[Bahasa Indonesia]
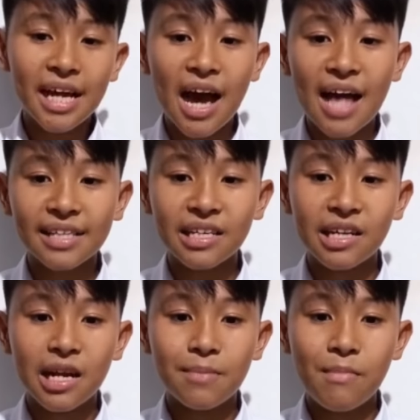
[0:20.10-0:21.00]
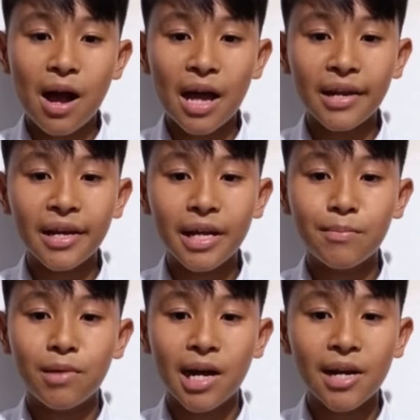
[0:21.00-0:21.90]
sehat adalah makanan yang
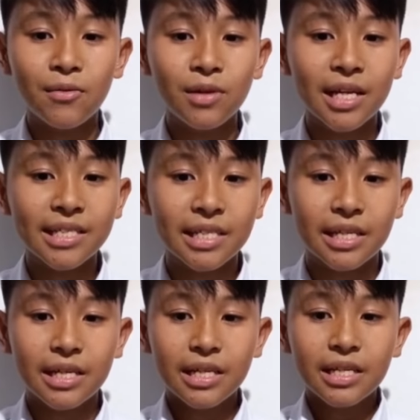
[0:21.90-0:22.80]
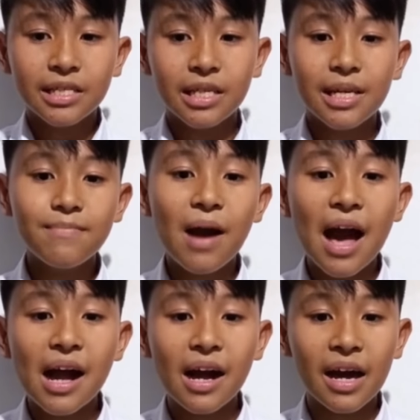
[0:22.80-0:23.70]
mengandung gizi,
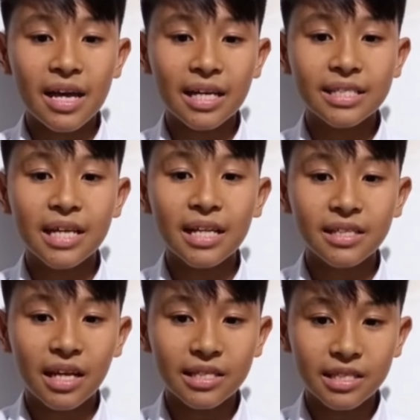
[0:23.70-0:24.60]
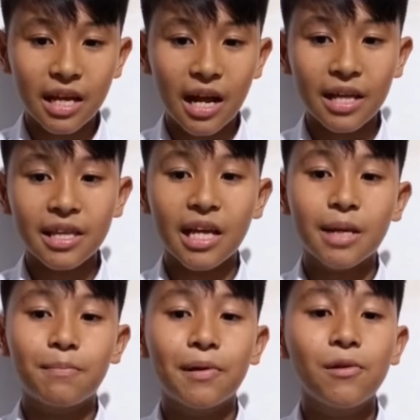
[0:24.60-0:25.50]
seimbang, kaya zat dan serat yang
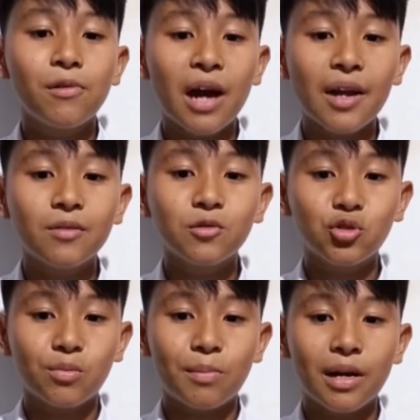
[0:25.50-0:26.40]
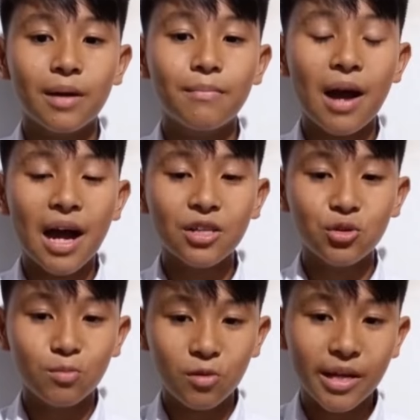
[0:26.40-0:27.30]
diperlukan untuk perkembangan
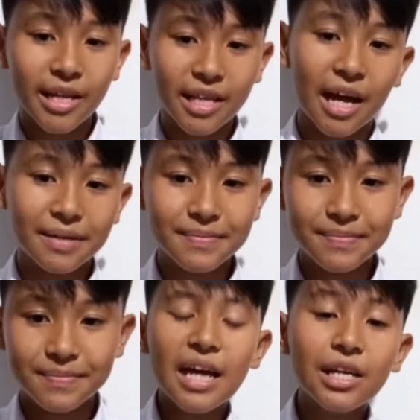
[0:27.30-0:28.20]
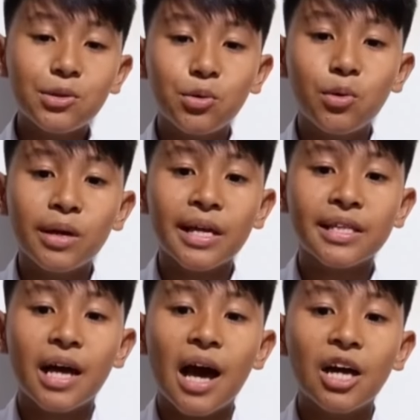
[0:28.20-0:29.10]
tubuh kita
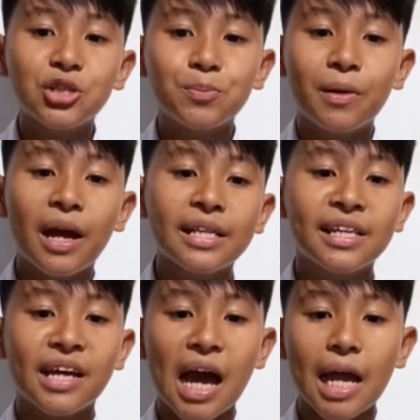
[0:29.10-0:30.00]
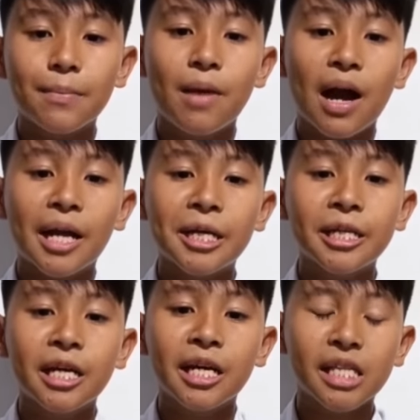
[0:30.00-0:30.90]
kita harus perhatikan makanan
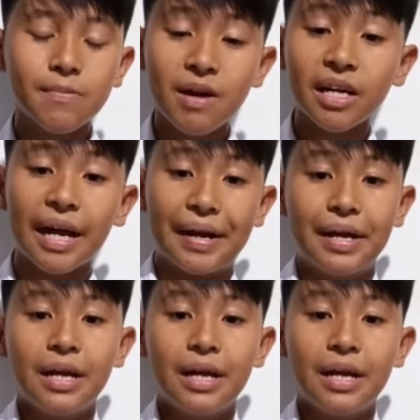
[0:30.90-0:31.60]
yang kita makan.